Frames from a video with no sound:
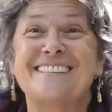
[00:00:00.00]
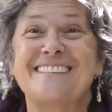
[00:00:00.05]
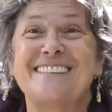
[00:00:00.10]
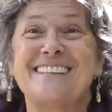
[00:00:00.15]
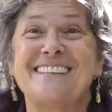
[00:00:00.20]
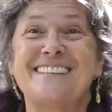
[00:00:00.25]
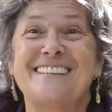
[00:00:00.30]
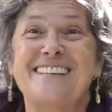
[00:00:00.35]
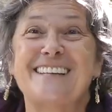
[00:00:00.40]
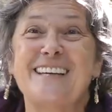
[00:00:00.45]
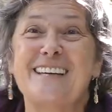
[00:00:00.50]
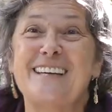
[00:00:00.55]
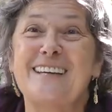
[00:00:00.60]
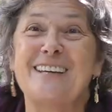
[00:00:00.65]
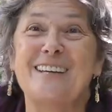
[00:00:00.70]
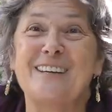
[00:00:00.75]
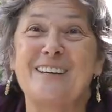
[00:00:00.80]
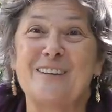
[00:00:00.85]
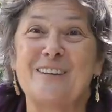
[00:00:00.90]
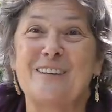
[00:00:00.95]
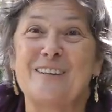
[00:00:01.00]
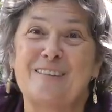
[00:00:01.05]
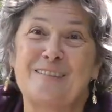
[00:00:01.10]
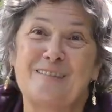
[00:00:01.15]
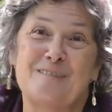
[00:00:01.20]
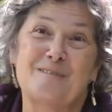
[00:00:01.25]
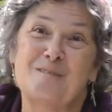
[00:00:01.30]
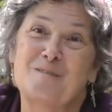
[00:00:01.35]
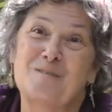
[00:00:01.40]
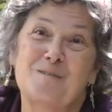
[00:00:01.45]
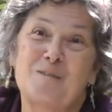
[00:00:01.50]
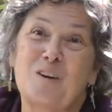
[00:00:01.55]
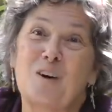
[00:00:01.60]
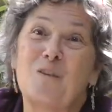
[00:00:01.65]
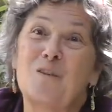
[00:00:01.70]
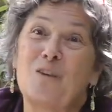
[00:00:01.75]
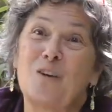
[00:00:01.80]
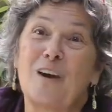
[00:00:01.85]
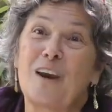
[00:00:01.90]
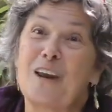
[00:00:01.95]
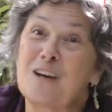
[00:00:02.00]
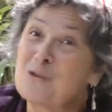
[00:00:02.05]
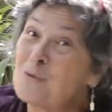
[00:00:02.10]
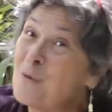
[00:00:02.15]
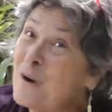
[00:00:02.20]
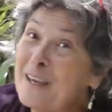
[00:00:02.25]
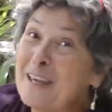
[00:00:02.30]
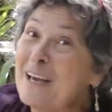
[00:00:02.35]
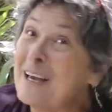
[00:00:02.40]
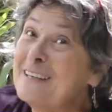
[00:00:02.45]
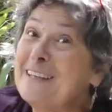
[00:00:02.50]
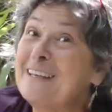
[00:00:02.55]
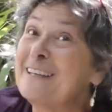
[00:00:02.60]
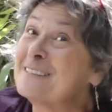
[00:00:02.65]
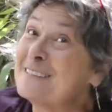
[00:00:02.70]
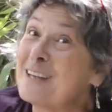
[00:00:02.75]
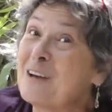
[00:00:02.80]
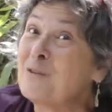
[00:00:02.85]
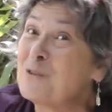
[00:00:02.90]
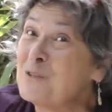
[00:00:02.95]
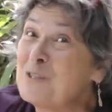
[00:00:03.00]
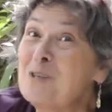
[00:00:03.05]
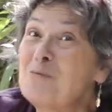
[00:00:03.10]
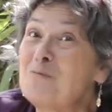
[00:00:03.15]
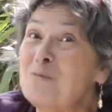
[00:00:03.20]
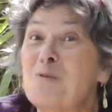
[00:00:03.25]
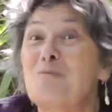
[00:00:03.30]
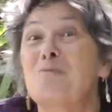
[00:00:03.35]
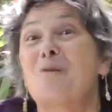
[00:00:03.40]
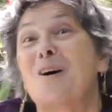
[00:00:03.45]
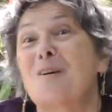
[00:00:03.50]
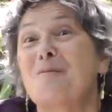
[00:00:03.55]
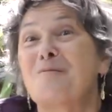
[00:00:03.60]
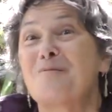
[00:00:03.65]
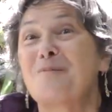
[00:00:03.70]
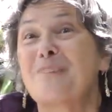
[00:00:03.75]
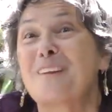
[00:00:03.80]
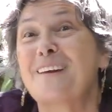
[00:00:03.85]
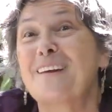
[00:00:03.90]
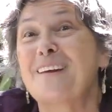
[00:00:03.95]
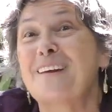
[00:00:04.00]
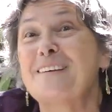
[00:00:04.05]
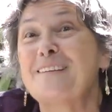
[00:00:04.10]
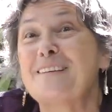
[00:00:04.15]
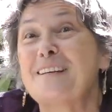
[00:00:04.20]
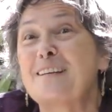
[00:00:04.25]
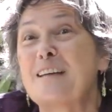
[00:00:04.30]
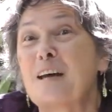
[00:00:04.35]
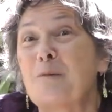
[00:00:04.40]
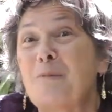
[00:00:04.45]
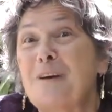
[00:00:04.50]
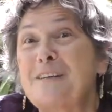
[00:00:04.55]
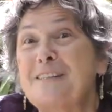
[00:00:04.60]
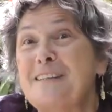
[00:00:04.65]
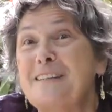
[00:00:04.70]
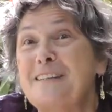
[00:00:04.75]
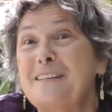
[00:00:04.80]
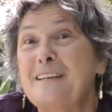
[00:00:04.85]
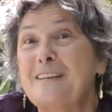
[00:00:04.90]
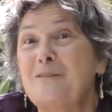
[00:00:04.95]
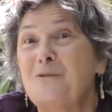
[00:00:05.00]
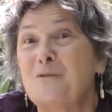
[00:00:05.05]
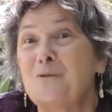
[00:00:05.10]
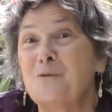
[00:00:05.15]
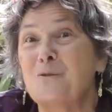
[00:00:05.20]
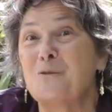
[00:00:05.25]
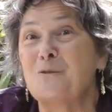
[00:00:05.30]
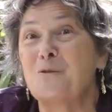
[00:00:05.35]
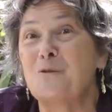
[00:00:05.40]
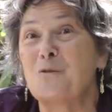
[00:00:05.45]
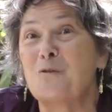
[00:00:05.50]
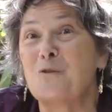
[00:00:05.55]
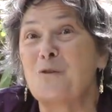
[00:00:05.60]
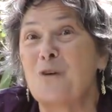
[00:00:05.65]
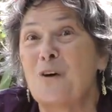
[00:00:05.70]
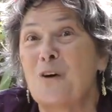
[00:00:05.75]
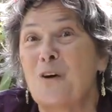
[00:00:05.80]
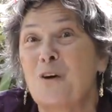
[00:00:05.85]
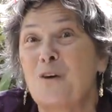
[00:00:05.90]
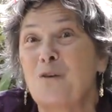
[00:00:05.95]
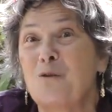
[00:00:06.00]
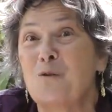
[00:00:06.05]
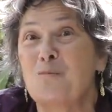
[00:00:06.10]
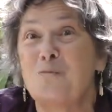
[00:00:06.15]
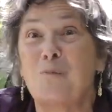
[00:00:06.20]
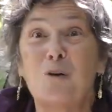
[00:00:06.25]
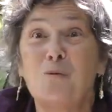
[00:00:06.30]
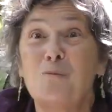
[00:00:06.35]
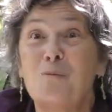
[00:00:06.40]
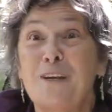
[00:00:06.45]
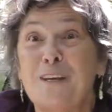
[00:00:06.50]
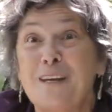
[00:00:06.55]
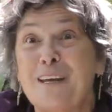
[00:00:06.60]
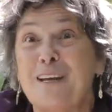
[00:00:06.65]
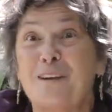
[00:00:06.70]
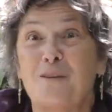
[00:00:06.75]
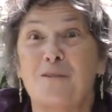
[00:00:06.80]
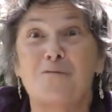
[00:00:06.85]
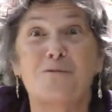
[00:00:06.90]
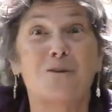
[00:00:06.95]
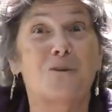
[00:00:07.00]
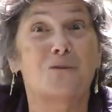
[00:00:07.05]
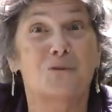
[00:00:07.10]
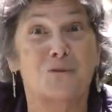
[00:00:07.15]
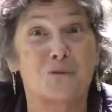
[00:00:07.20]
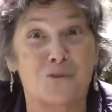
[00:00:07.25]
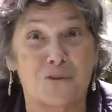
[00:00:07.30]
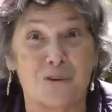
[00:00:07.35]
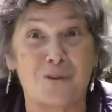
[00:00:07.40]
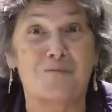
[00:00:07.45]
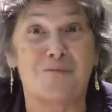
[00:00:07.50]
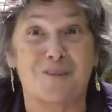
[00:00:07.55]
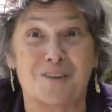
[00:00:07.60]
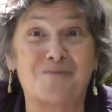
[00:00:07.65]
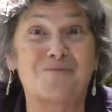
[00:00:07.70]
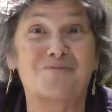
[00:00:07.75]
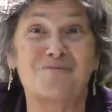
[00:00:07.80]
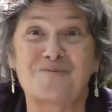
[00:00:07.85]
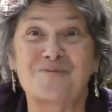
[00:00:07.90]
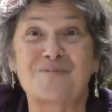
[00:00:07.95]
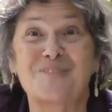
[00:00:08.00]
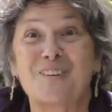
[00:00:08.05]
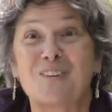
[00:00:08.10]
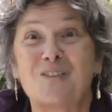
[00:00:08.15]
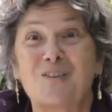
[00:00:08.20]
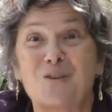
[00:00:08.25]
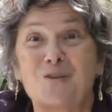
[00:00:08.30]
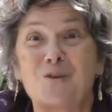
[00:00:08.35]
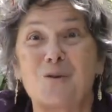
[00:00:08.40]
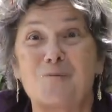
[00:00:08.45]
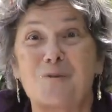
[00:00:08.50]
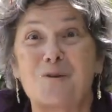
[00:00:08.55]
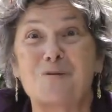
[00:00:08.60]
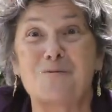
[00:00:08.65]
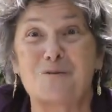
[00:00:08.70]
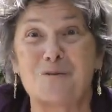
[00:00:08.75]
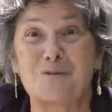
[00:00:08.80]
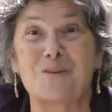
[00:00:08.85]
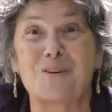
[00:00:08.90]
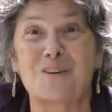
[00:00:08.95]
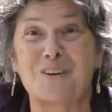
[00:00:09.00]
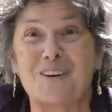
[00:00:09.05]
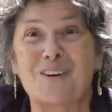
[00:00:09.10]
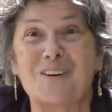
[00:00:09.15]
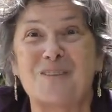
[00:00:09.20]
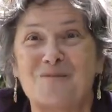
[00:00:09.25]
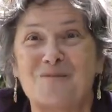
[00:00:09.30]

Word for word: c'était dans, la joie, il y, a ça aussi pour moi, cette capacité de ne pas oublier l'enfant que nous sommes dans notre profondeur.